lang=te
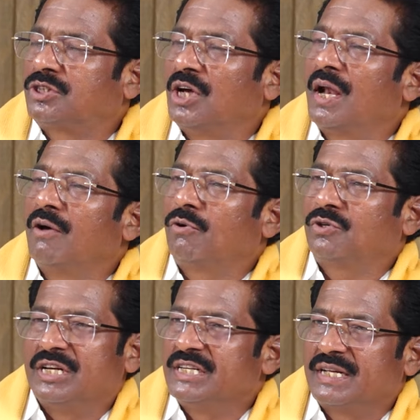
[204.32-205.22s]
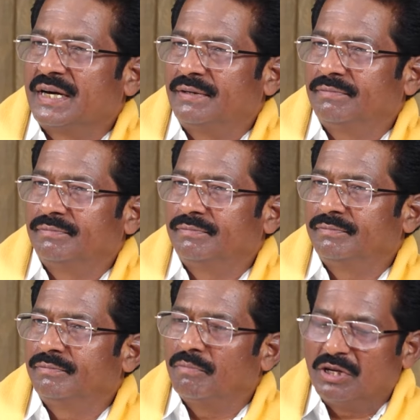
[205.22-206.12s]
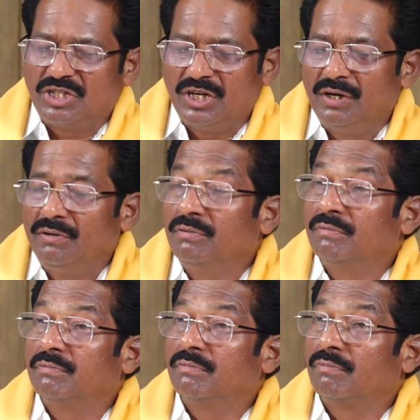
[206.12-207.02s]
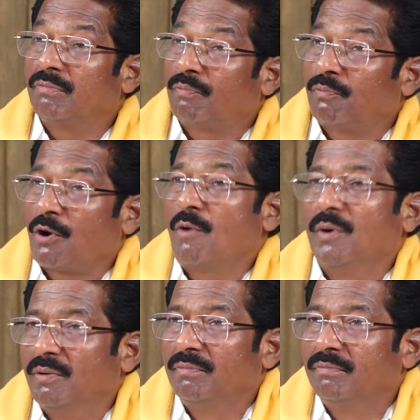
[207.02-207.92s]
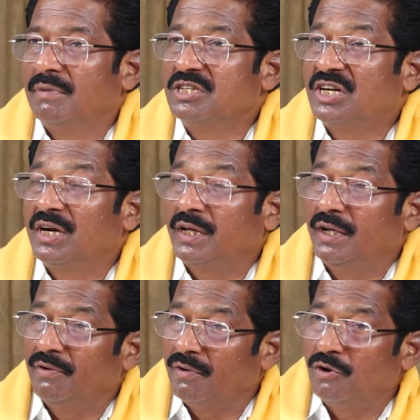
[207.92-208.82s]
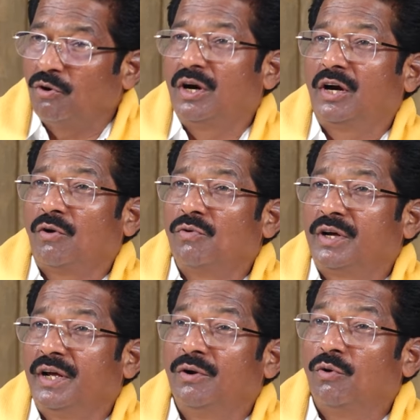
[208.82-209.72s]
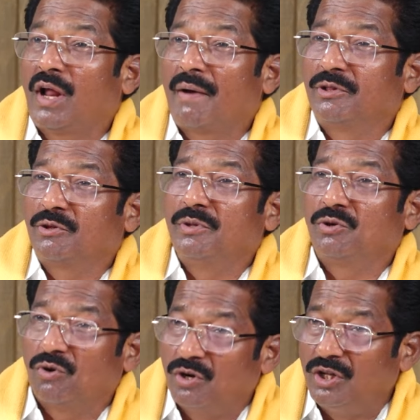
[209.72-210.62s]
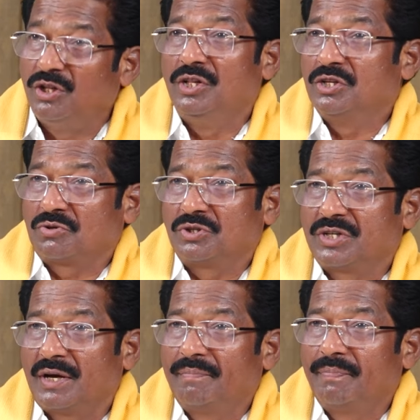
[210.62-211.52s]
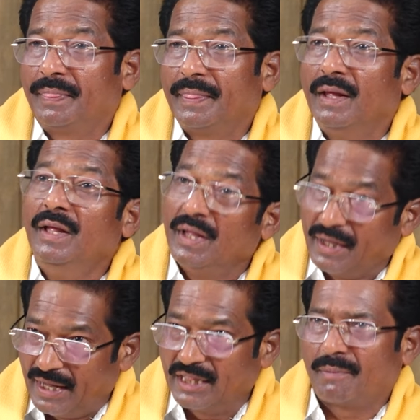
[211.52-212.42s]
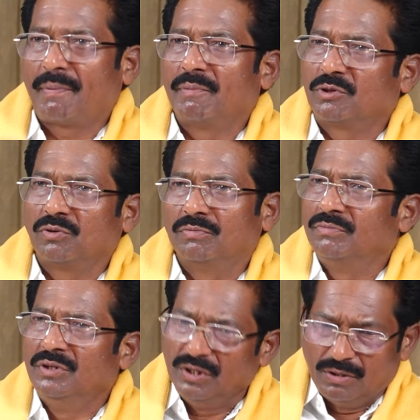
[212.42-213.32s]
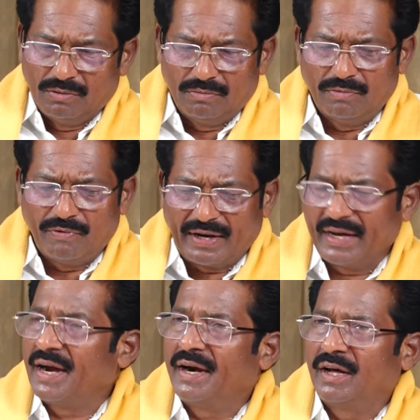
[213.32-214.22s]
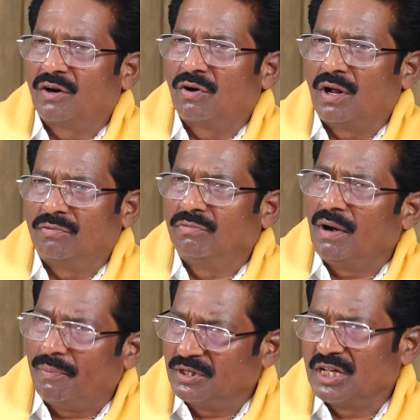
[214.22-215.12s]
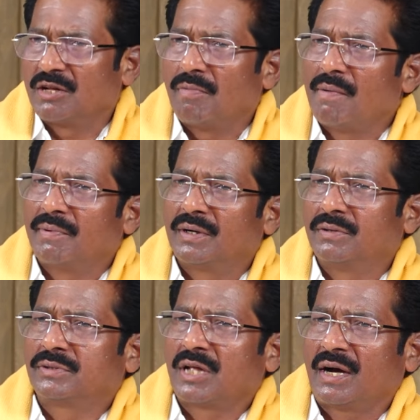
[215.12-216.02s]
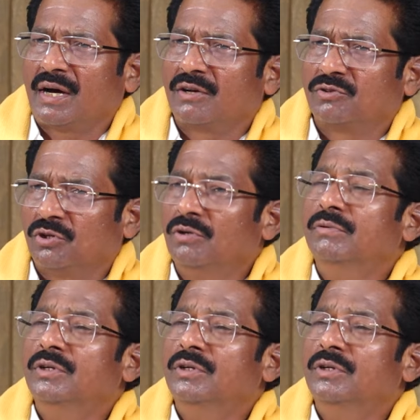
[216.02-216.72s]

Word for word: చాలా వరకు చేశాను మంచిళ్ళు ప్రాబ్లం మంచిళ్ళకి వినుకొండ టౌన్కి నూట యాభై తొమ్మిది కోట్ల నిధులు తీసుకొచ్చా కేంద్ర ప్రభుత్వం వెంకయ్యనాయుడు గారు ఉన్నారు అప్పుడు చంద్రబాబు గారు సహకారంతో